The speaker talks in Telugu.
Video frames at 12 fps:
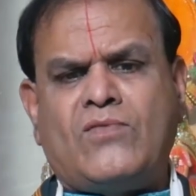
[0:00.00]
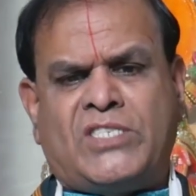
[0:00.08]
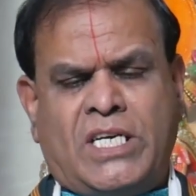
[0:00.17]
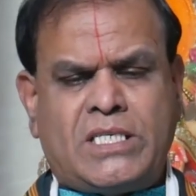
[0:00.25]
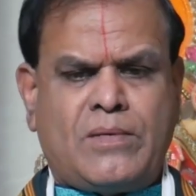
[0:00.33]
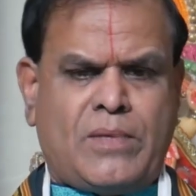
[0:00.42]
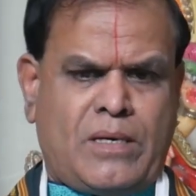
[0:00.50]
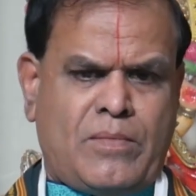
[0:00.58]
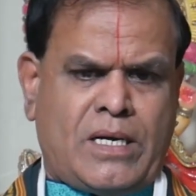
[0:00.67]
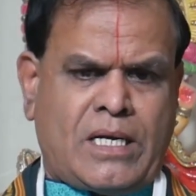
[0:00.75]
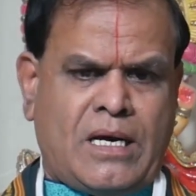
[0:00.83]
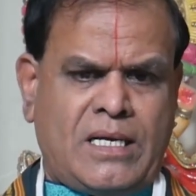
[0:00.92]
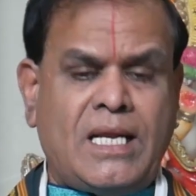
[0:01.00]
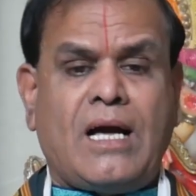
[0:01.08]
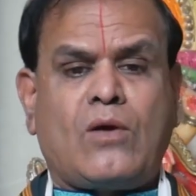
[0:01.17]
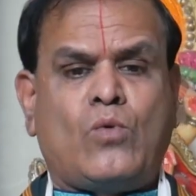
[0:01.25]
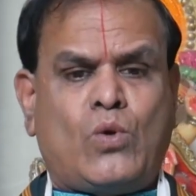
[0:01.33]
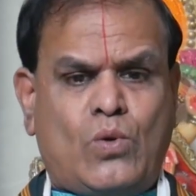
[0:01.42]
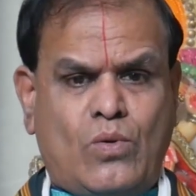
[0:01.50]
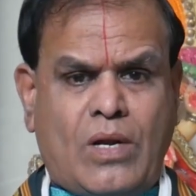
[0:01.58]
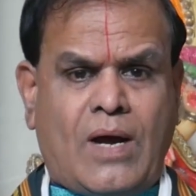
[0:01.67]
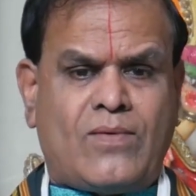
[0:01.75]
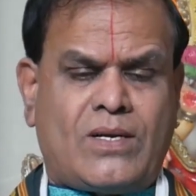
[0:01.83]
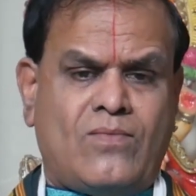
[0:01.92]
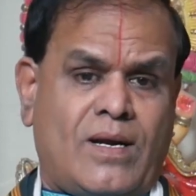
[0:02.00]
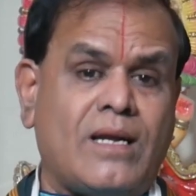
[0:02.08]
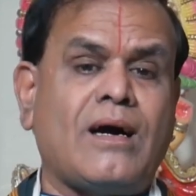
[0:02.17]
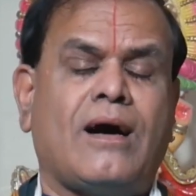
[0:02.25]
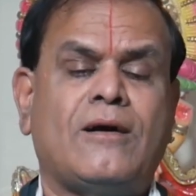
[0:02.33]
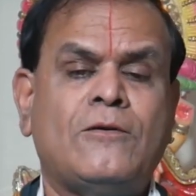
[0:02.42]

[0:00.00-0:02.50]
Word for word: విశేషం అన్నమాట ఇలా గురువు రావటం వల్ల